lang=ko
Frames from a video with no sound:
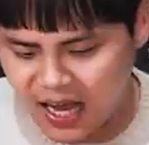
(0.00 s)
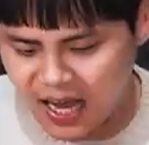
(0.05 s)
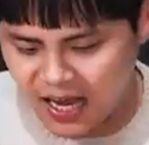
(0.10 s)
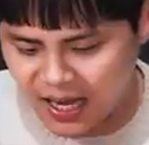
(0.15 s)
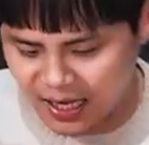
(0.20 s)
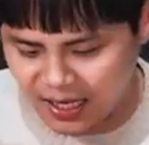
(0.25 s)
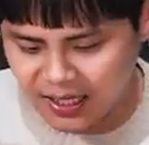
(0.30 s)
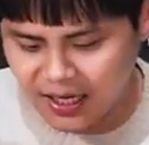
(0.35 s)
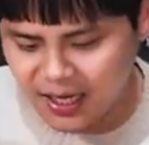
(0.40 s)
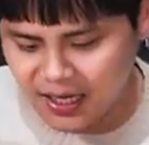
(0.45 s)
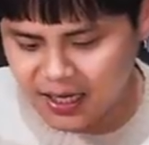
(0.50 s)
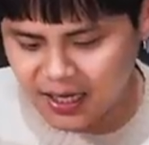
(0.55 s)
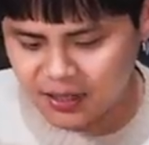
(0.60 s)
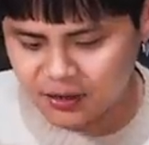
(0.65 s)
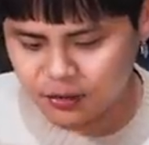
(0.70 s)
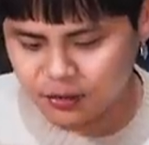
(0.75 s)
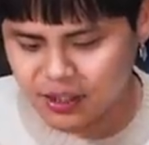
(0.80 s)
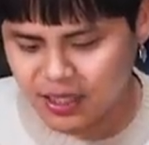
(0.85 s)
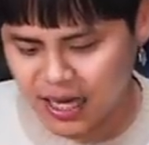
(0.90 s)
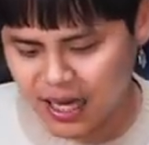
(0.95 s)

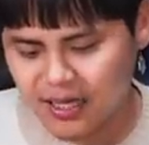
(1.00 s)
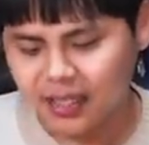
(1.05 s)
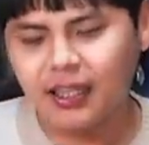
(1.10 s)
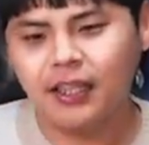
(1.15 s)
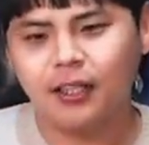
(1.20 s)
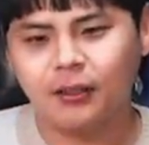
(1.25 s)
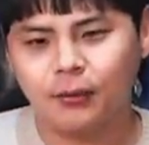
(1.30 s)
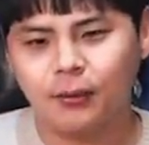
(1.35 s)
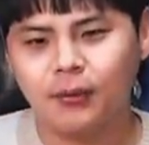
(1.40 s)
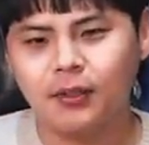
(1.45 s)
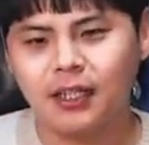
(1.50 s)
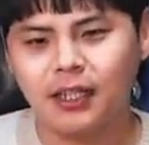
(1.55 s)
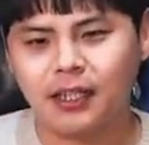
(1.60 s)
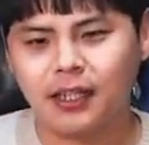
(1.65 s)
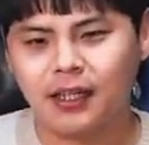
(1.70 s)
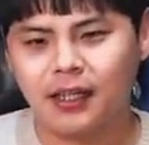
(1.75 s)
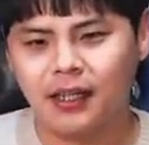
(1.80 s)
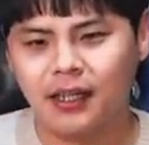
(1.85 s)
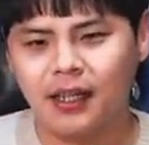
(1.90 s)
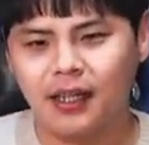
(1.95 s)
갈아가지고 이 안에다
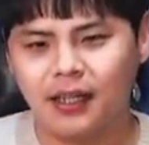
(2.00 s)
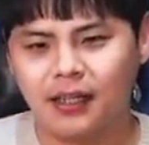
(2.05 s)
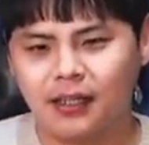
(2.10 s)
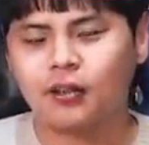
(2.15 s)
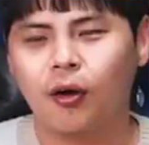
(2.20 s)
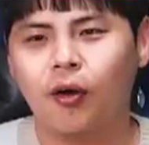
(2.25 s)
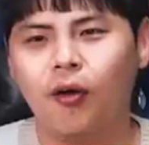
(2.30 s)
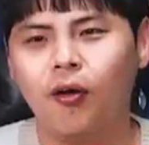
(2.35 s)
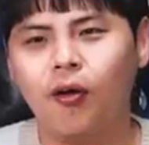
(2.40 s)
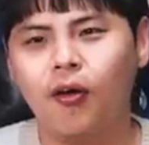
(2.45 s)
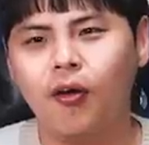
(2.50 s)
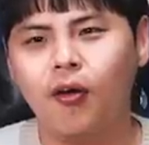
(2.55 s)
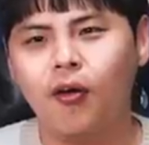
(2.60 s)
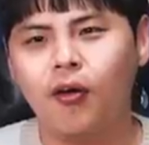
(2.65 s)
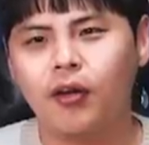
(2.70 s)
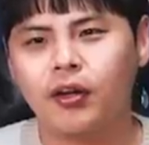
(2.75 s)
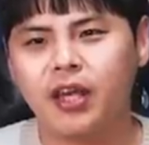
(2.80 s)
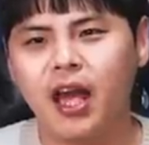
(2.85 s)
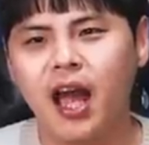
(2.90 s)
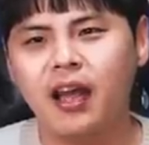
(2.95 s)
넣으니까
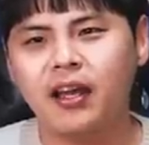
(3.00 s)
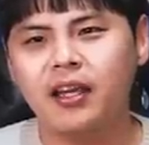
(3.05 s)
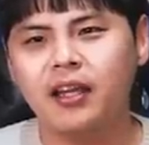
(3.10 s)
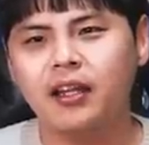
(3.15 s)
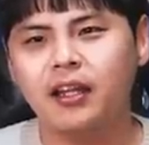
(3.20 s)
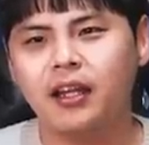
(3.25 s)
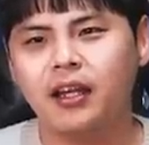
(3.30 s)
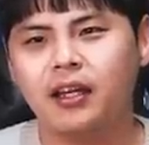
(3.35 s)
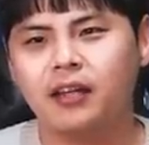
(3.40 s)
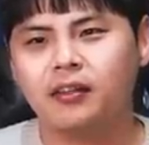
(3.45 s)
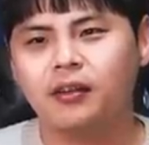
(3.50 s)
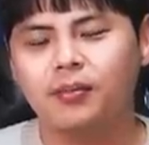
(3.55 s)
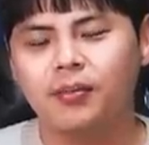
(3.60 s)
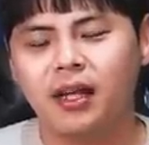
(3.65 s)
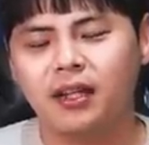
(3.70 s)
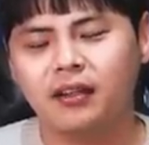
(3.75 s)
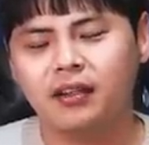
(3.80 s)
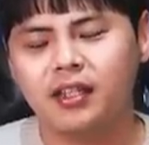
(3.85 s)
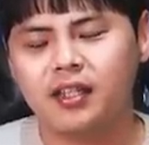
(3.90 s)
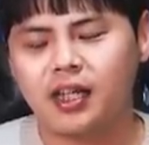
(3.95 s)
더 향이나 그런
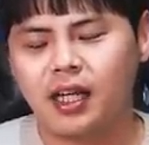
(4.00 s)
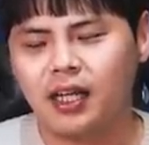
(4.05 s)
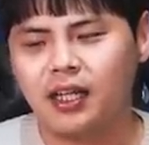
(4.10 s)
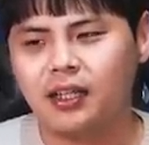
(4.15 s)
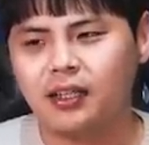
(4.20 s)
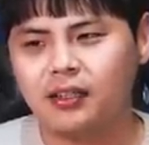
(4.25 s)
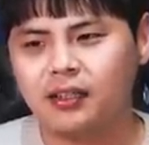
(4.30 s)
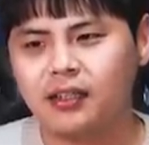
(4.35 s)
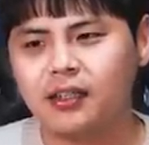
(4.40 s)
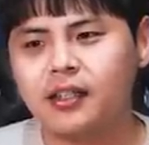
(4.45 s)
맛들이 잘